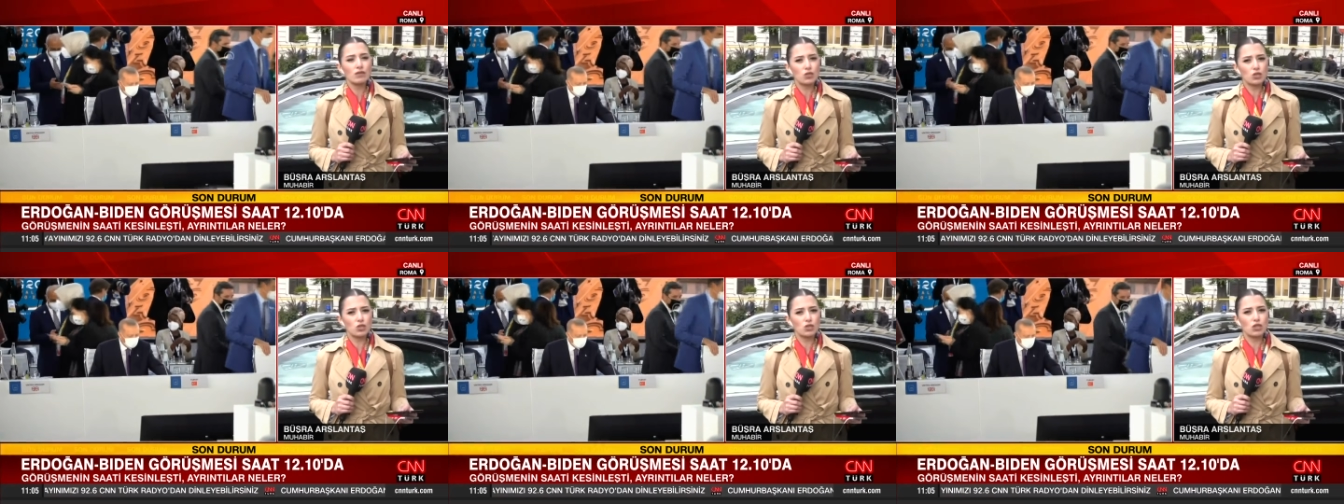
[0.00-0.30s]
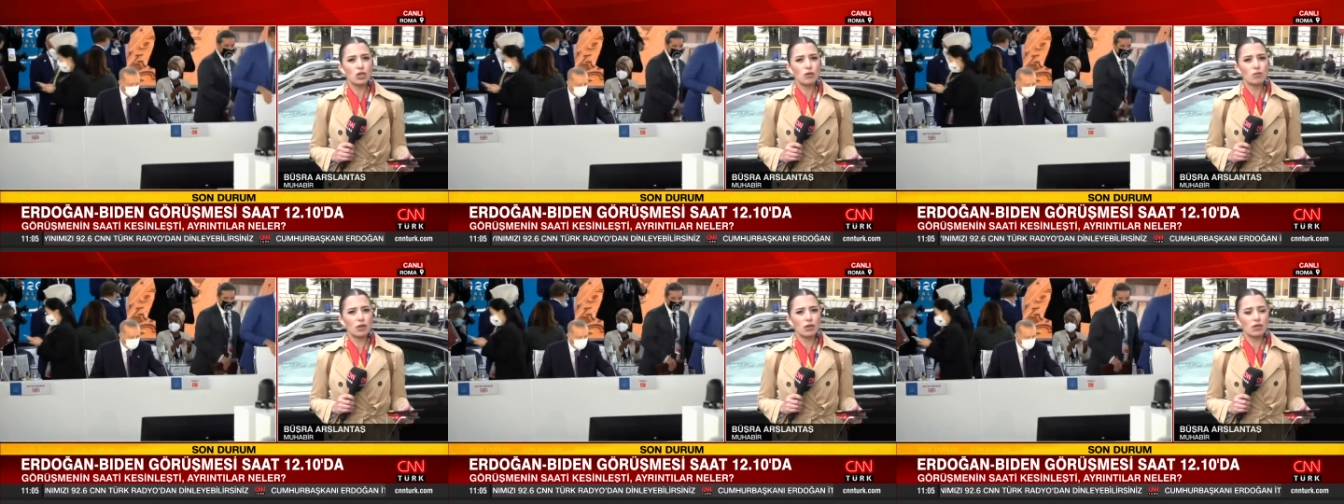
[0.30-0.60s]

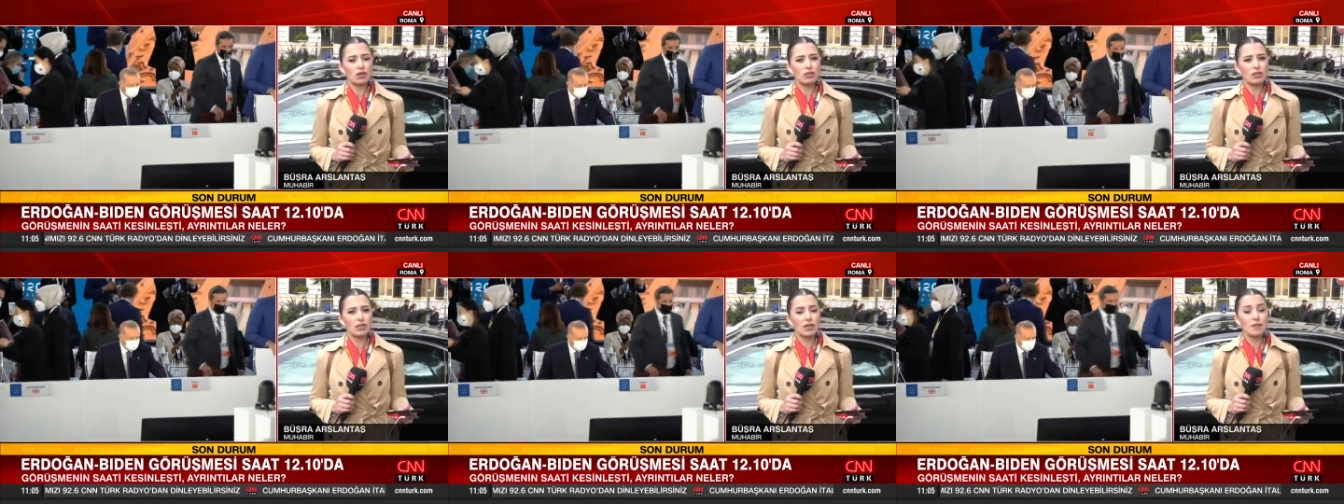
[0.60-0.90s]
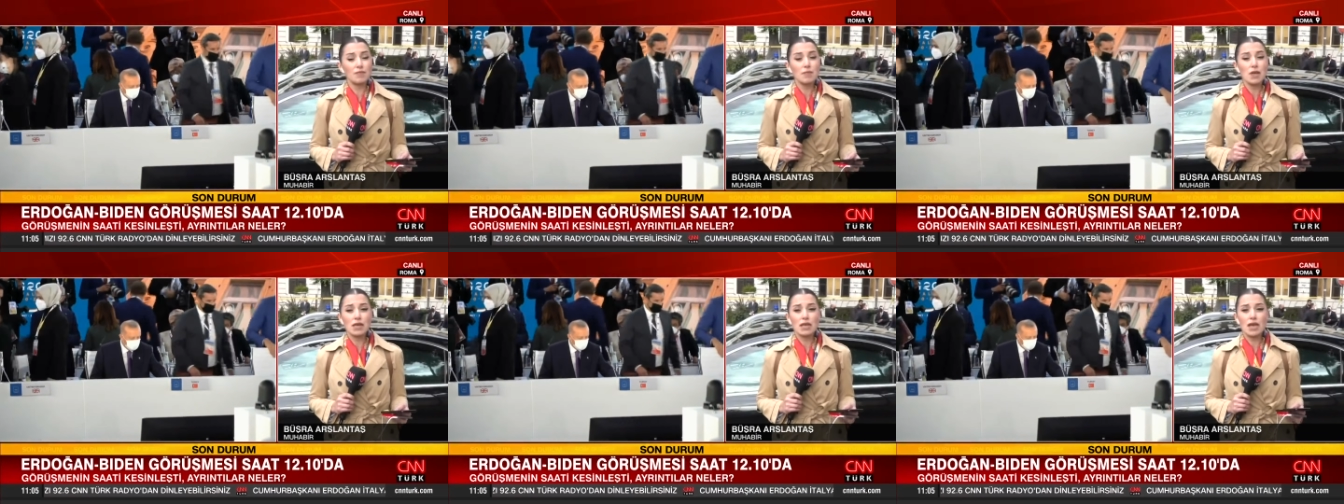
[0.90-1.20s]
Dışişleri Bakanı da
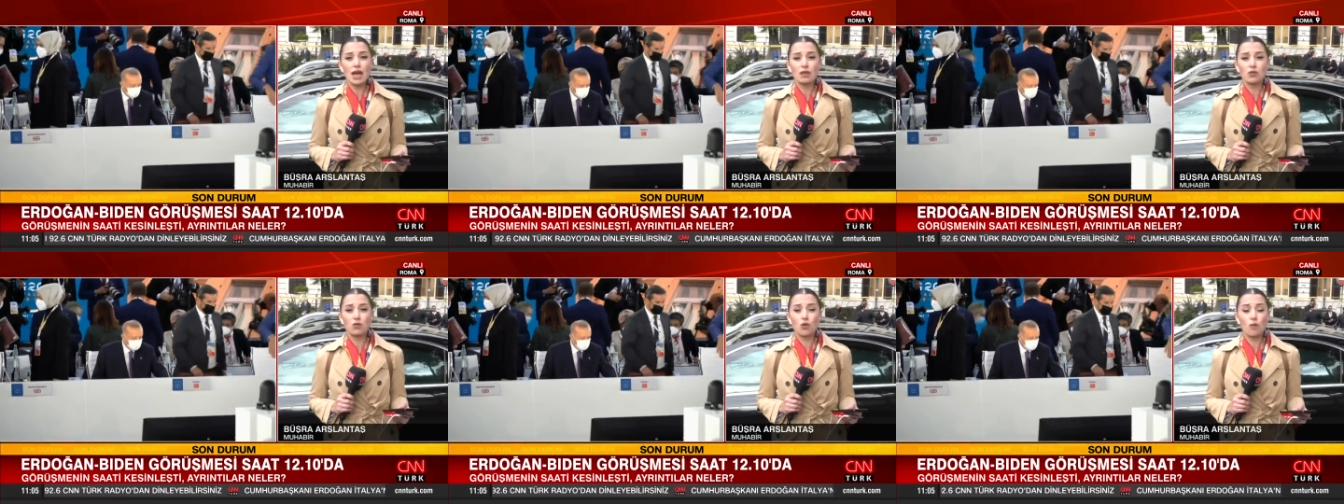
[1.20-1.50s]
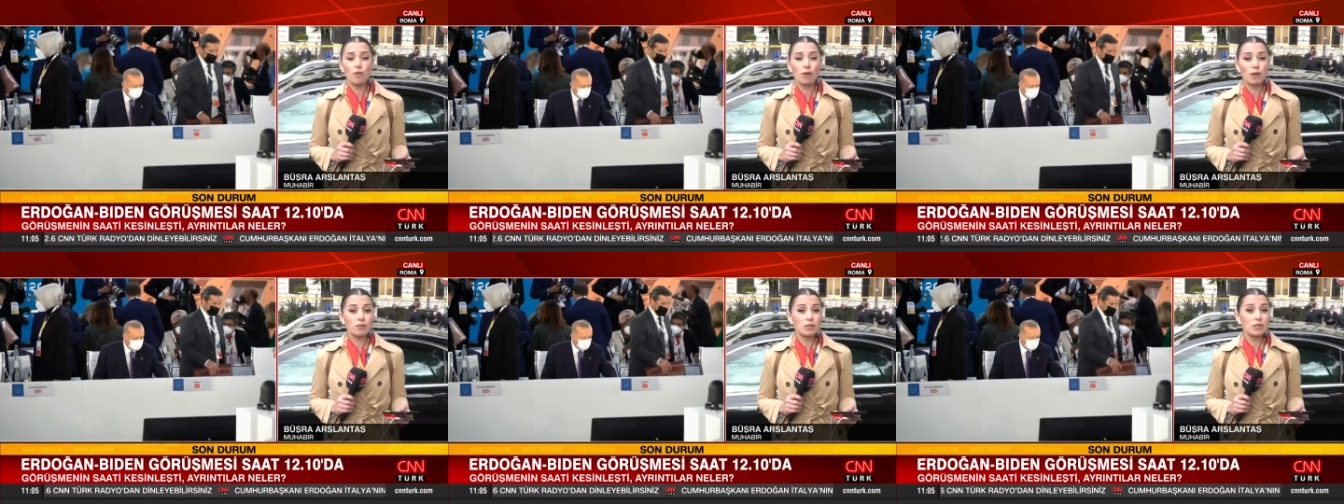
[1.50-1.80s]
kendi
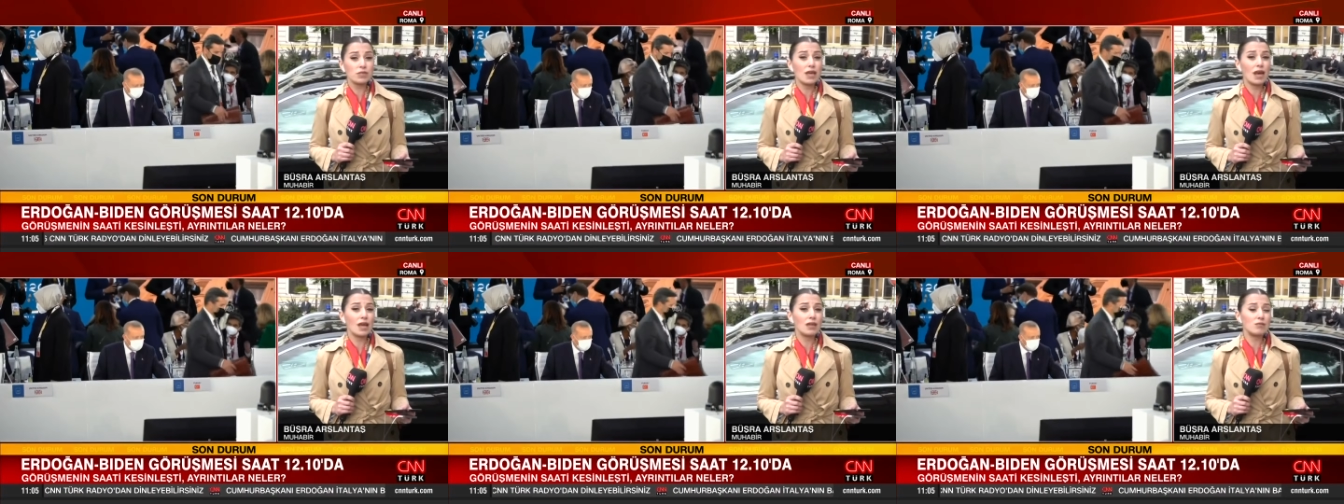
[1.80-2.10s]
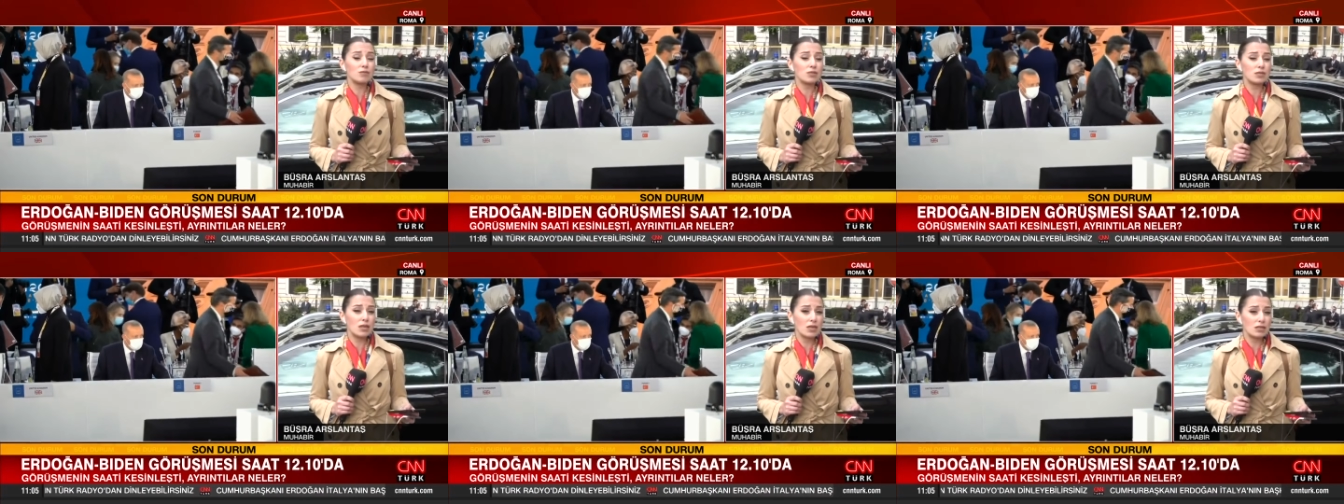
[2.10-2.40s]
göbeğimizi
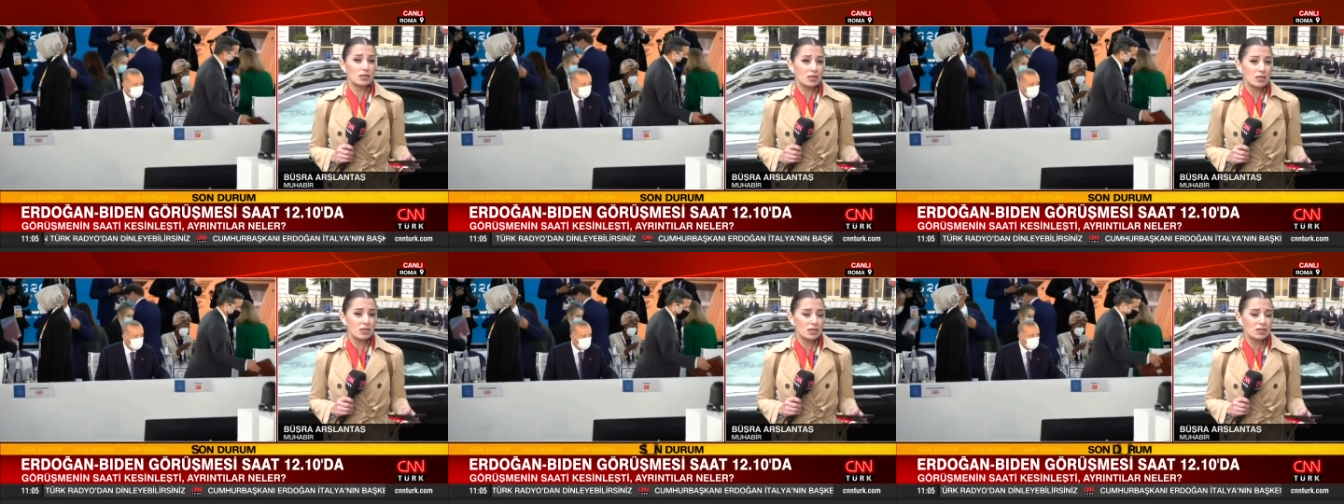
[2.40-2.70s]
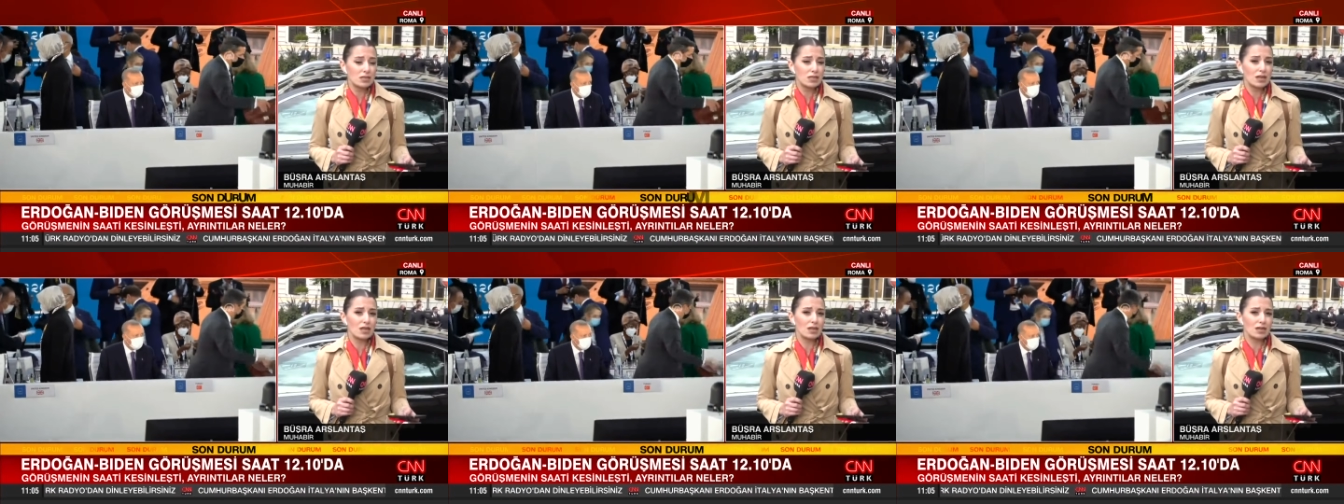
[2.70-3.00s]
kendimiz
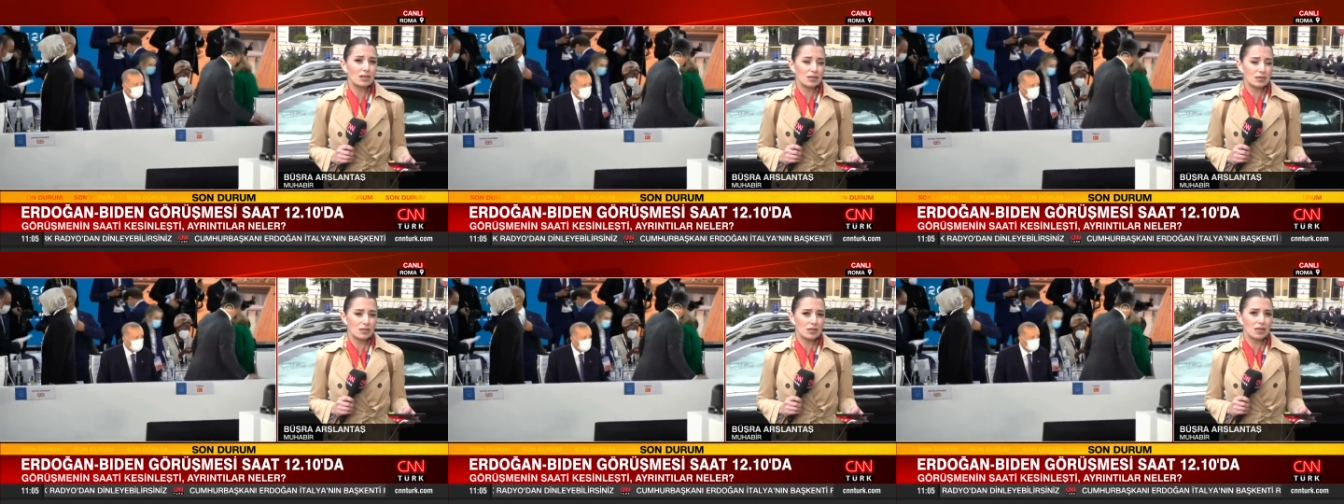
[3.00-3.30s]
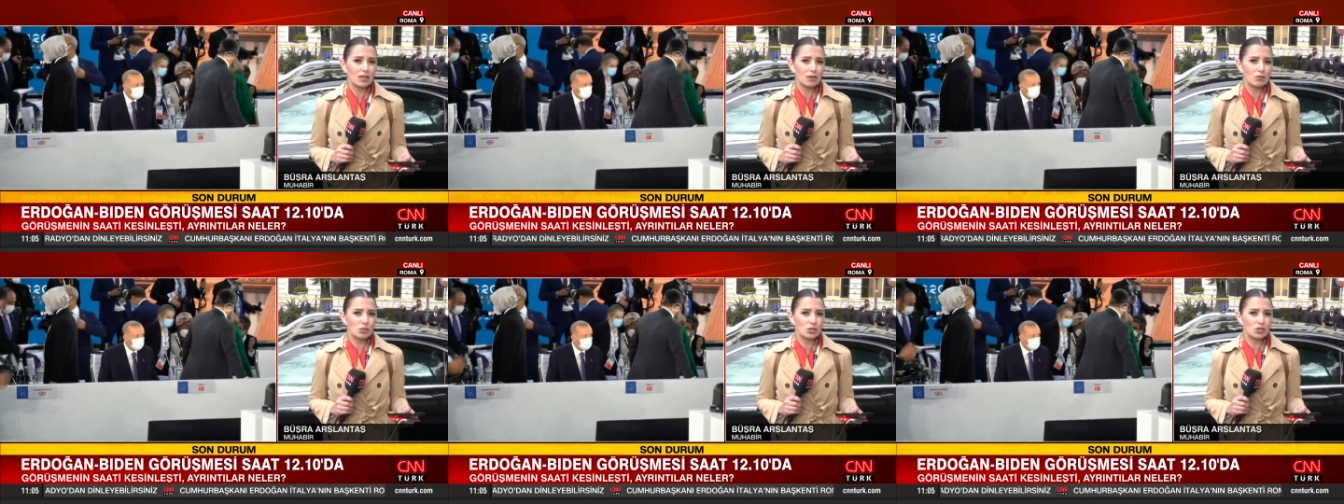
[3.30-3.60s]
keseriz
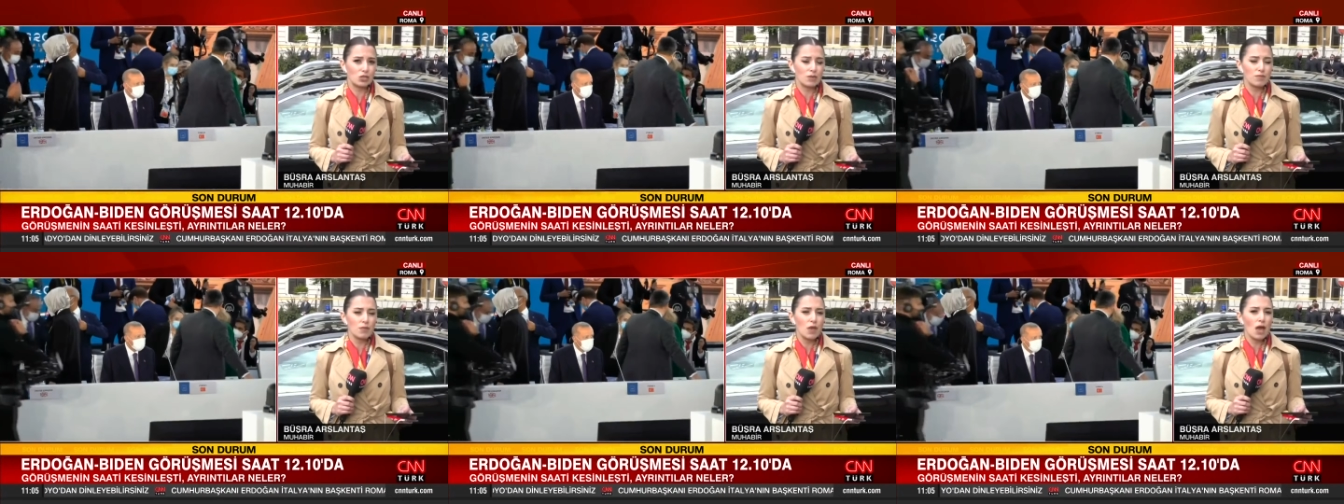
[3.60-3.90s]
gerekirse demişti.